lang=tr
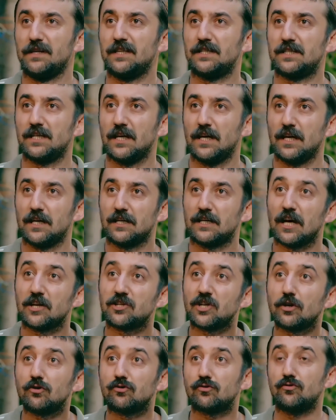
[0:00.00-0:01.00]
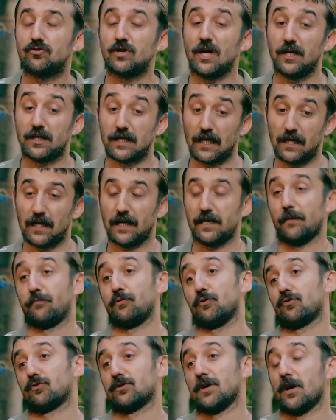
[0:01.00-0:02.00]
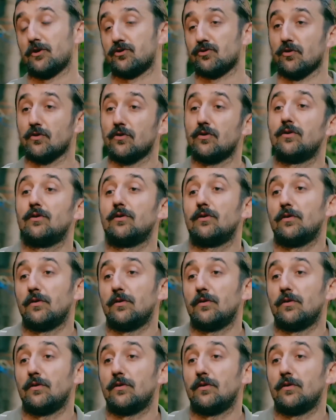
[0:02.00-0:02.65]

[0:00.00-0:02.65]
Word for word: Biz gerçek üstücü heykeller yapıyoruz daha çok.